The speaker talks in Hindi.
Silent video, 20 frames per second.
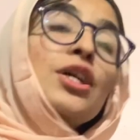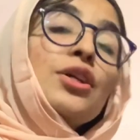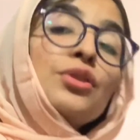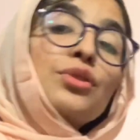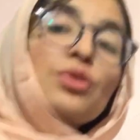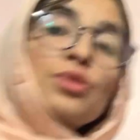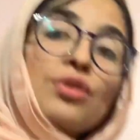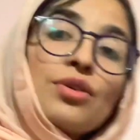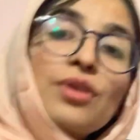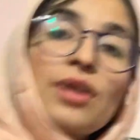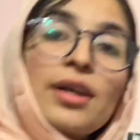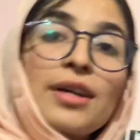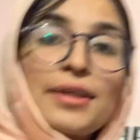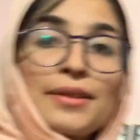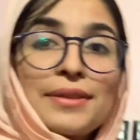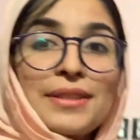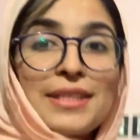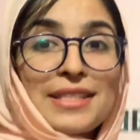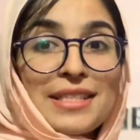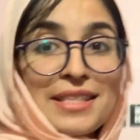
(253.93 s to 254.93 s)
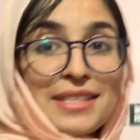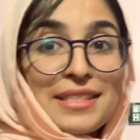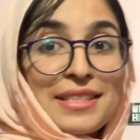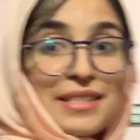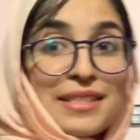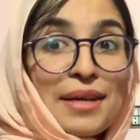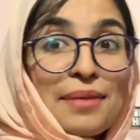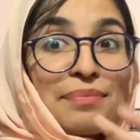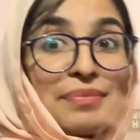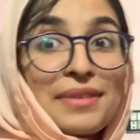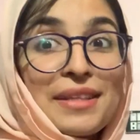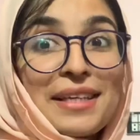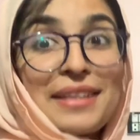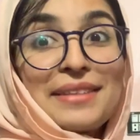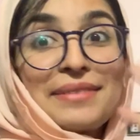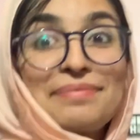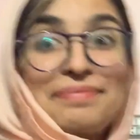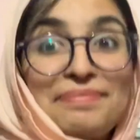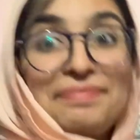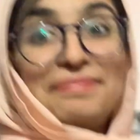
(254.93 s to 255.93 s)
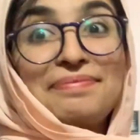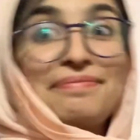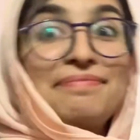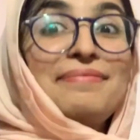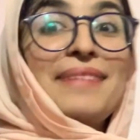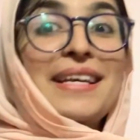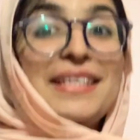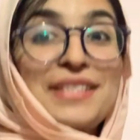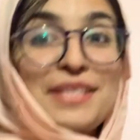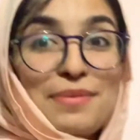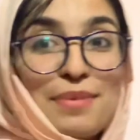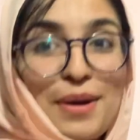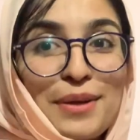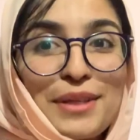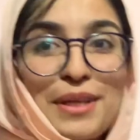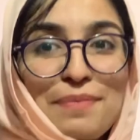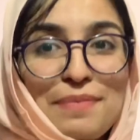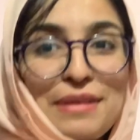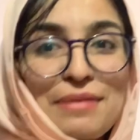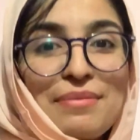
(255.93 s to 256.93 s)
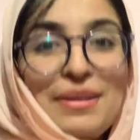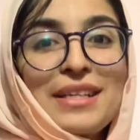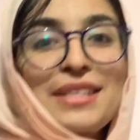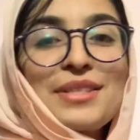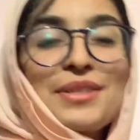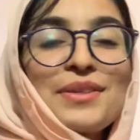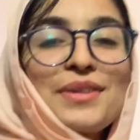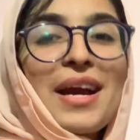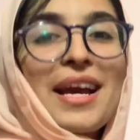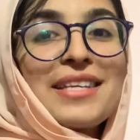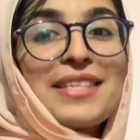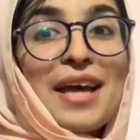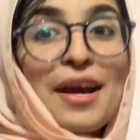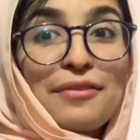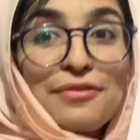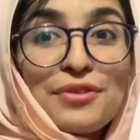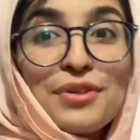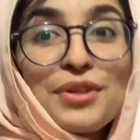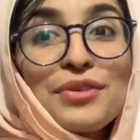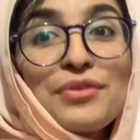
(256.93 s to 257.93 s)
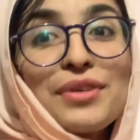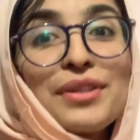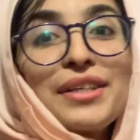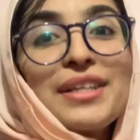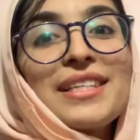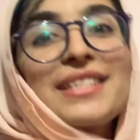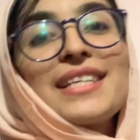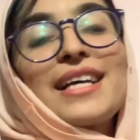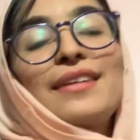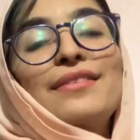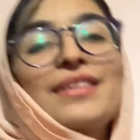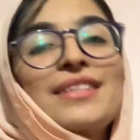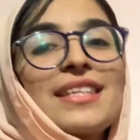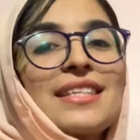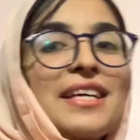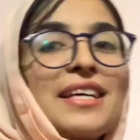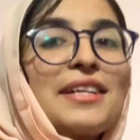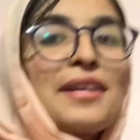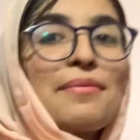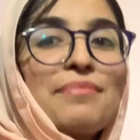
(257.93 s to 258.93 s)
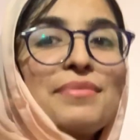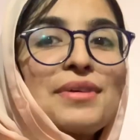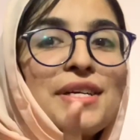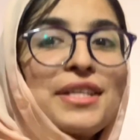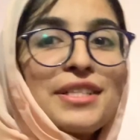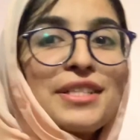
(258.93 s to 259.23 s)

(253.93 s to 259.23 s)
तो दिस इज समथिंग best about the BMed. So you guys have to involve yourself. This is the number.